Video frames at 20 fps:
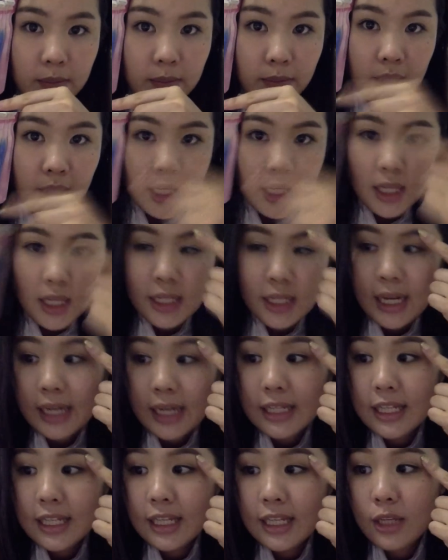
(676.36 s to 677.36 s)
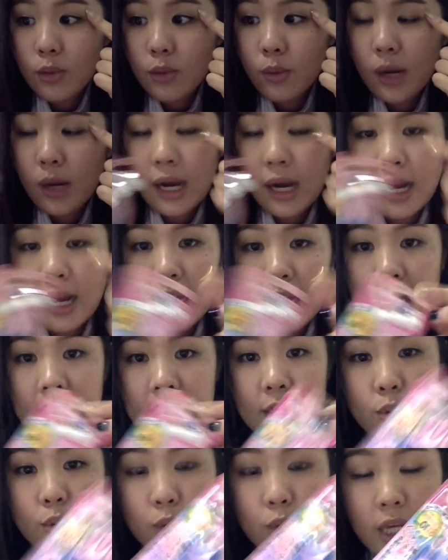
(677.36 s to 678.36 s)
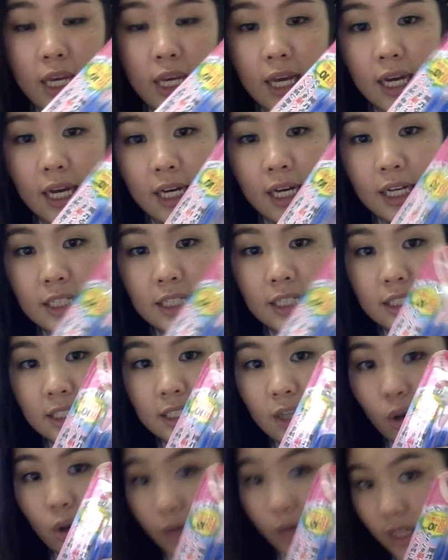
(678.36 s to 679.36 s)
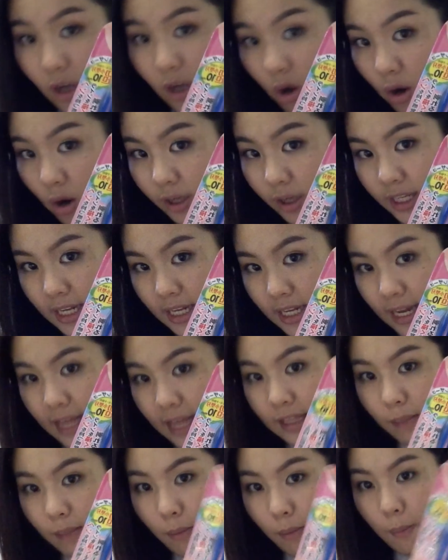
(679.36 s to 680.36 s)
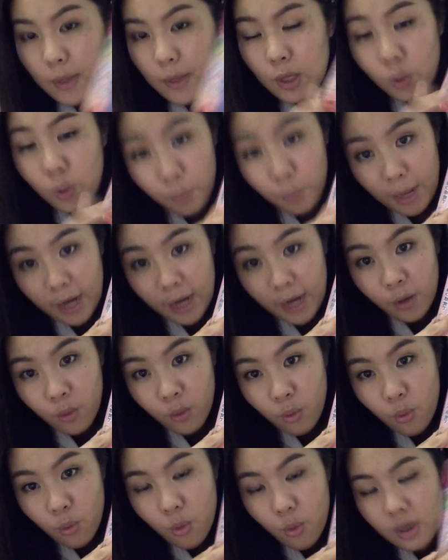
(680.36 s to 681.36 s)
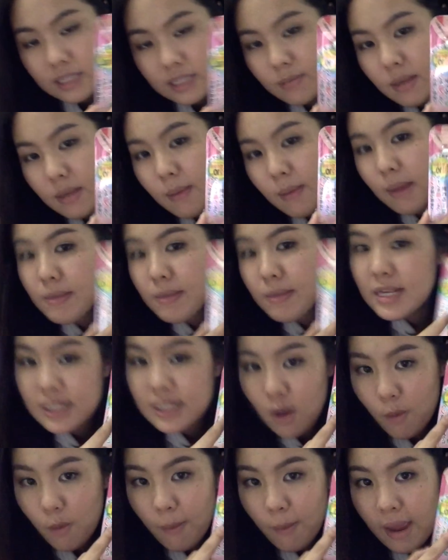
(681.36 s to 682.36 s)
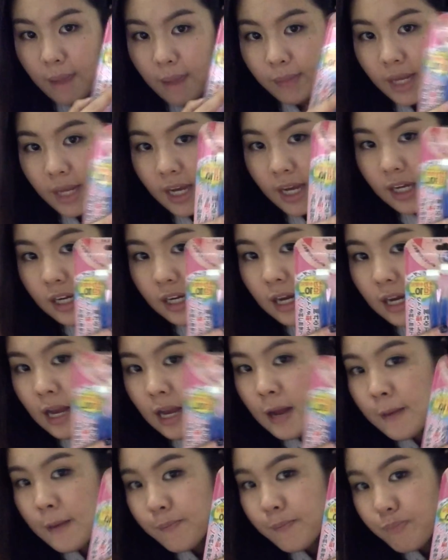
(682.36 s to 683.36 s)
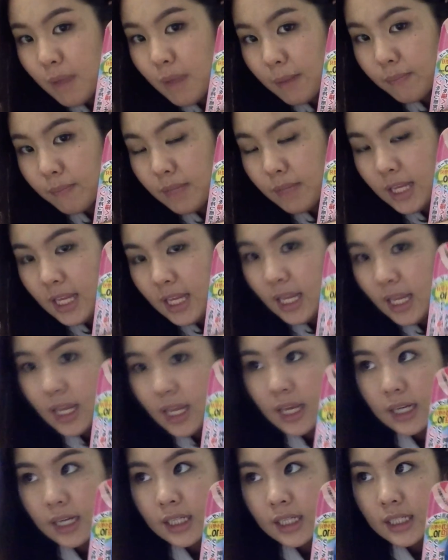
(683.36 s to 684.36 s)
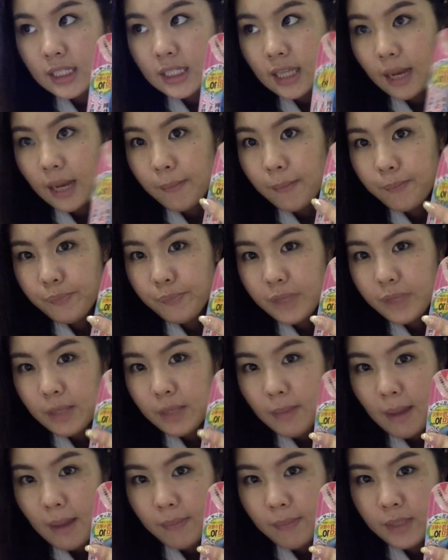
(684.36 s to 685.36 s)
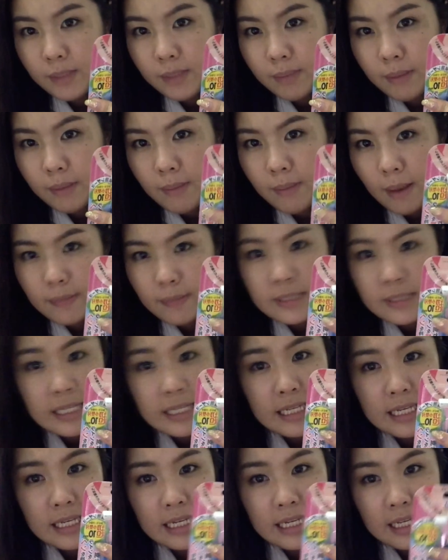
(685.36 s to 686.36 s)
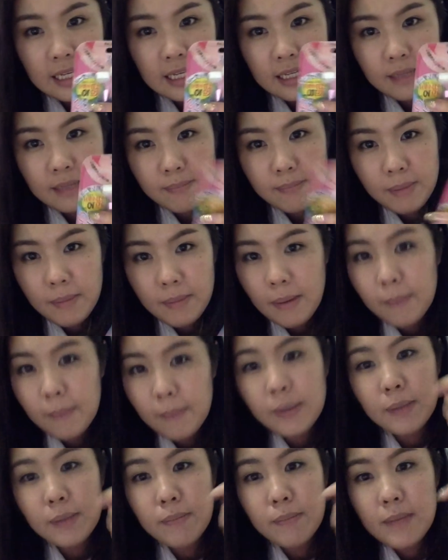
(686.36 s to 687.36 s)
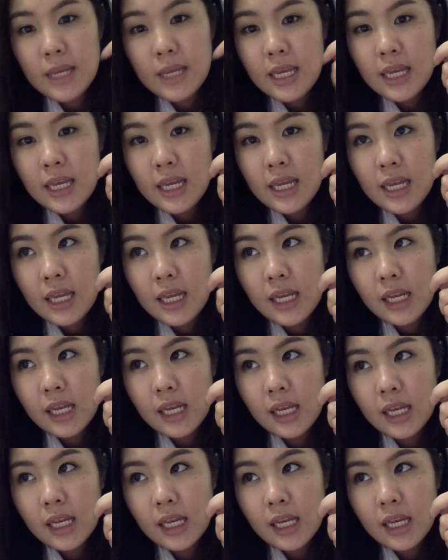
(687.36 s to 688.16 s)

มีกันคิ้วอะค่ะคือกุ้งกิ้งอะเคยซื้อของยี่ห้อนี้แล้วแต่เราเป็นแพ็คคู่ก็จะมีใบมีด2แบบนะคะคือแบบนี้กับอีกแบบหนึ่งเป็นแบบสีเป็นแบบเหมือนมีด